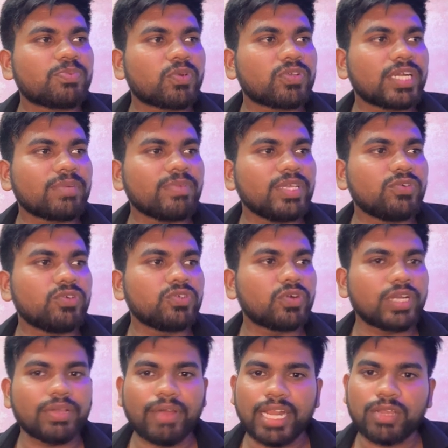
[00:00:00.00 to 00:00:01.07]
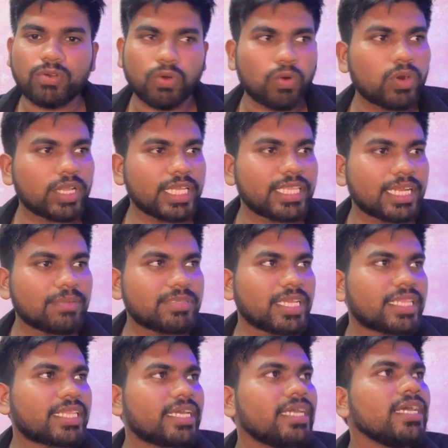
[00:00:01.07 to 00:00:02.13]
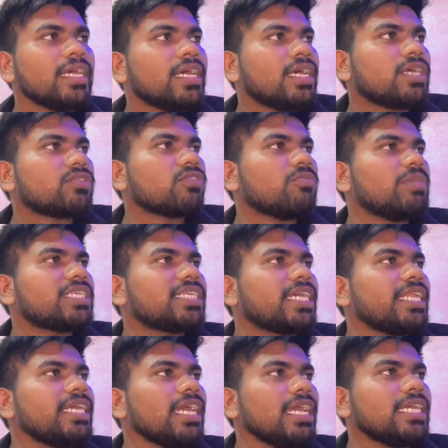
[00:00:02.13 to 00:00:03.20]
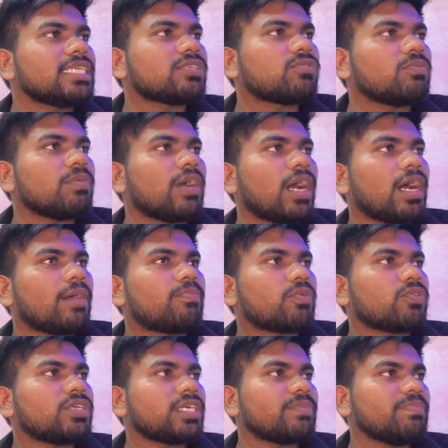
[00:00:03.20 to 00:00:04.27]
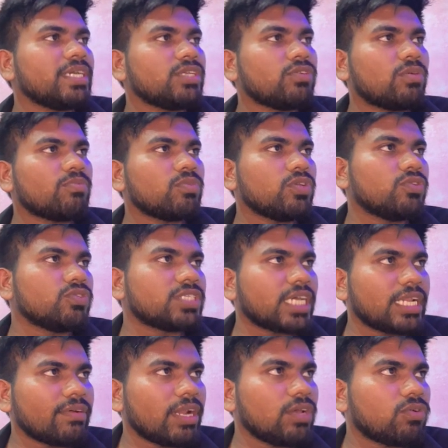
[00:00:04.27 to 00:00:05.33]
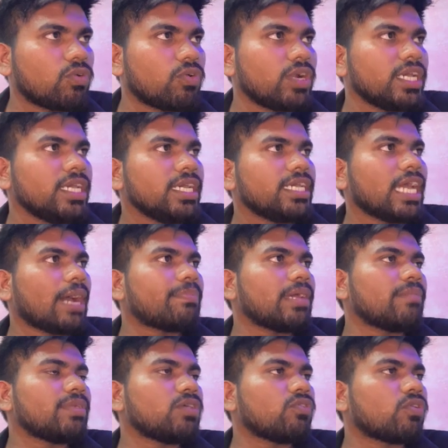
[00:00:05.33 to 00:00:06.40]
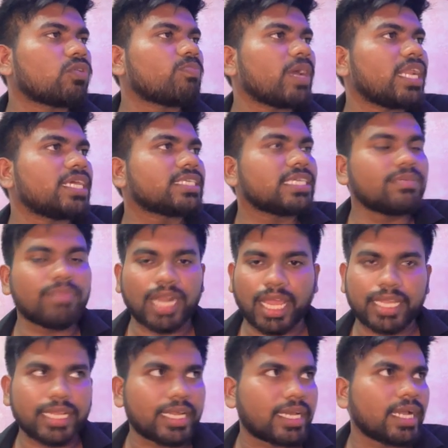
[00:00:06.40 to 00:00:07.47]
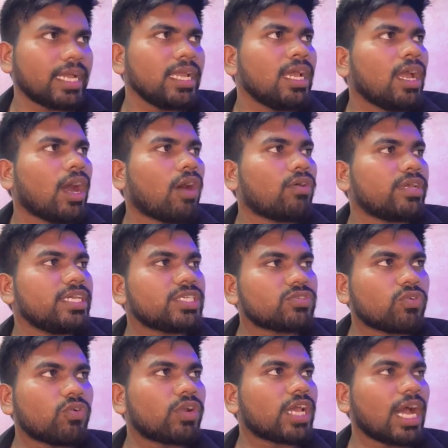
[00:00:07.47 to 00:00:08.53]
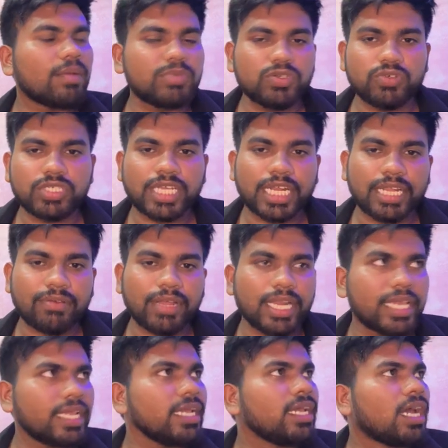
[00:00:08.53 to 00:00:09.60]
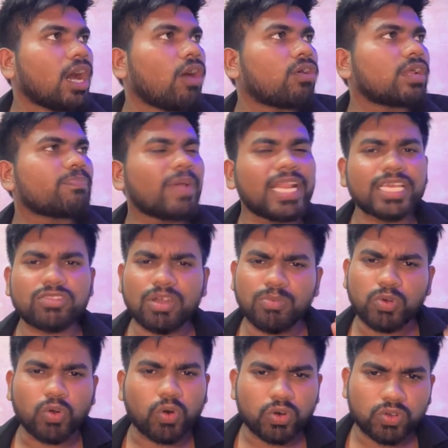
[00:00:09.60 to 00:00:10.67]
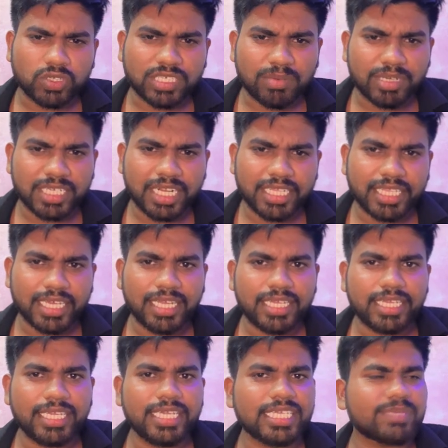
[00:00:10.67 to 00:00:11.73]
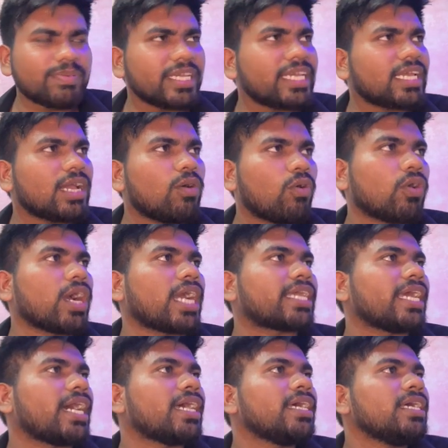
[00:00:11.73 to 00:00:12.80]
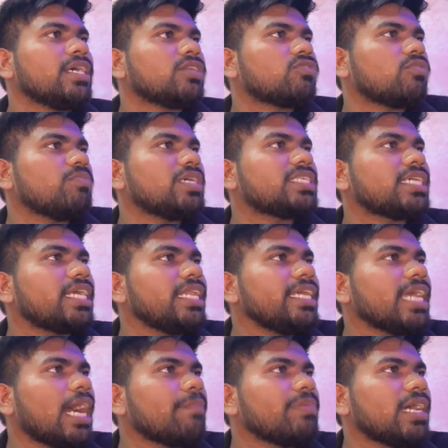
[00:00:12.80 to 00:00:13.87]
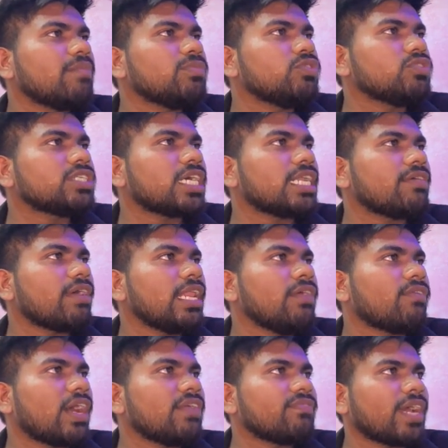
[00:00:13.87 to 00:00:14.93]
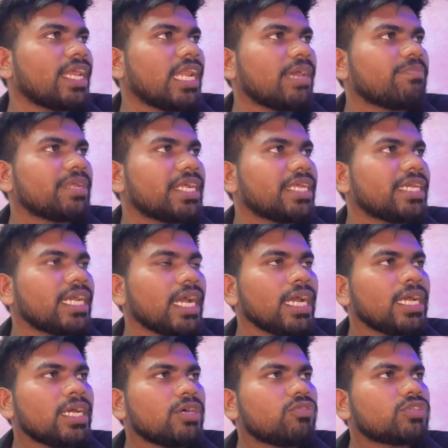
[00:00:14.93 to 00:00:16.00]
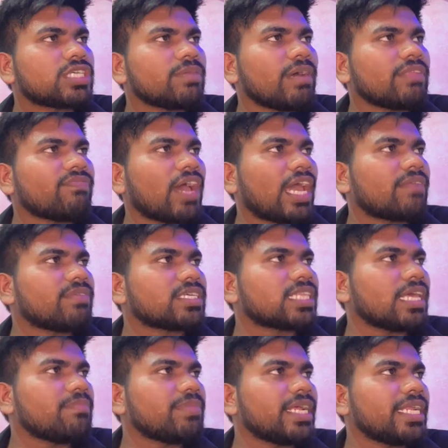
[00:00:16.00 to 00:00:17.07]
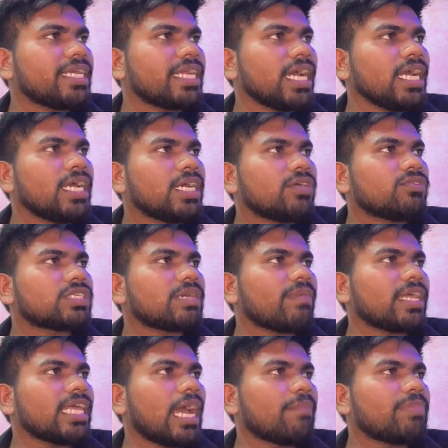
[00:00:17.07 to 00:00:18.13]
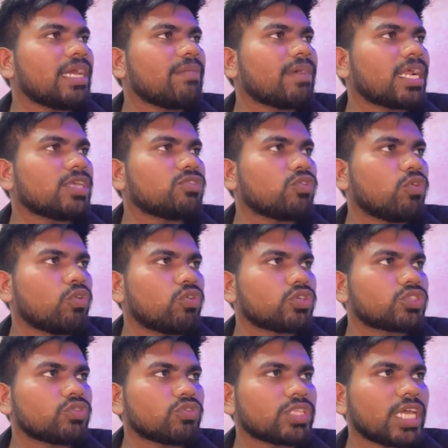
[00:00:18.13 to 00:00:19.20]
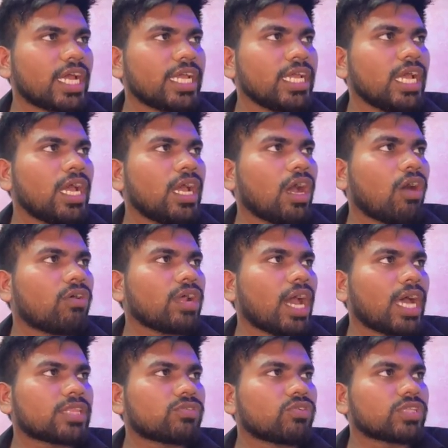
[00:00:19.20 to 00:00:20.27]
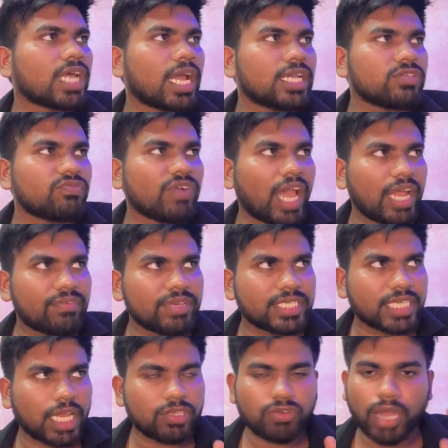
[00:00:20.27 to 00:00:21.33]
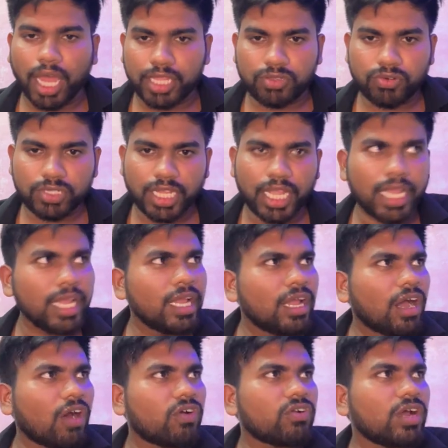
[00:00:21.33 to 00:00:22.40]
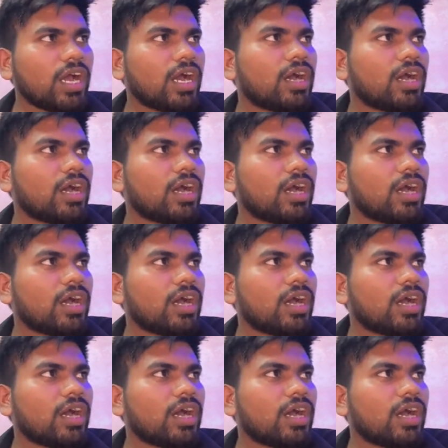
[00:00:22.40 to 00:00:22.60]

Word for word: प्रोजेक्ट में यूज़ होने वाले कोड की तरफ चलते हैं तो बेसिकली इस प्रोजेक्ट में जो हम यूज़ करने वाले कोड यहाँ पे हमने कोड पहले से ही बना के रखा है और इस कोड का हम यूज़ करने वाले हैं और पहले तो हम कोड को समझ लेते हैं कि इसमें होगा क्या तो बेसिकली यहाँ पे हम यूज़ करने वाले हैं वाईफाई लाइब्रेरी का उसके बाद फायरवेस लाइब्रेरी का उसके बाद यहाँ पे हमारा जो होस्ट होता है और अथ होता है जो फायरवेस का जो अथ होता है और